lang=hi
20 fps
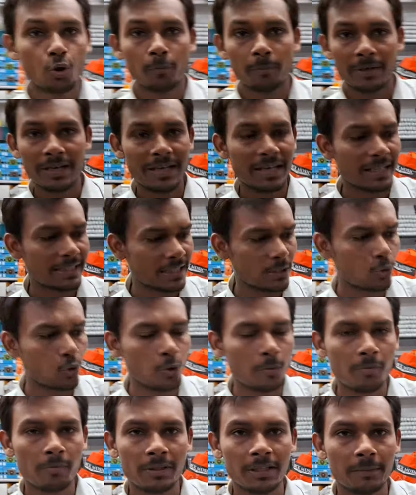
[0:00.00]
ये नॉन ब्रांड आता
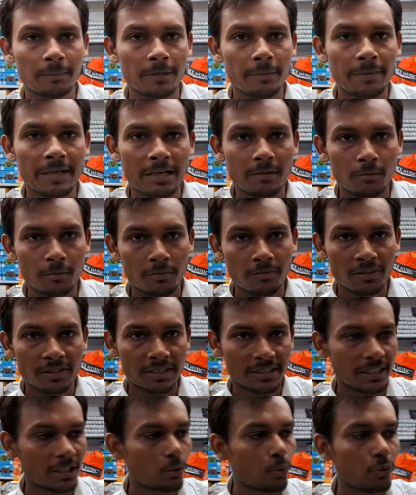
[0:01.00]
है कोई भी बंदा अपने ब्रांड में
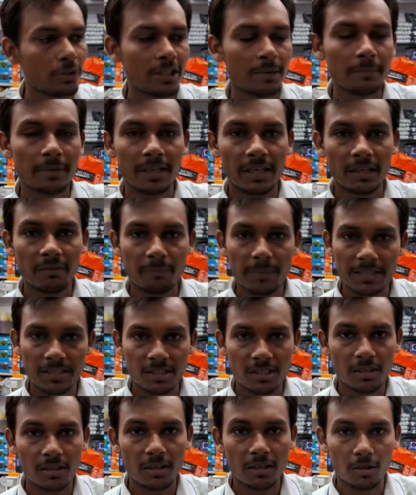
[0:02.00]
बनवा सकता है ओ e के लिए
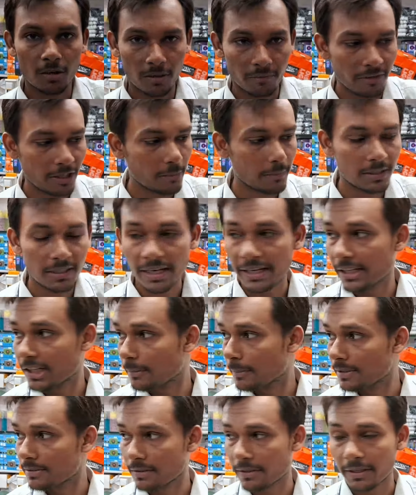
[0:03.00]
बेस्ट अवेलेबल
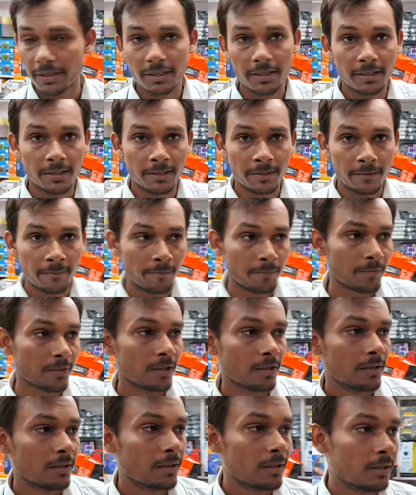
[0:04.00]
आइटम है सर ये ओके
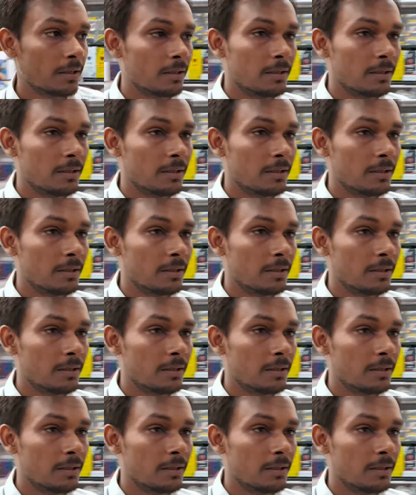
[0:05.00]
ओ e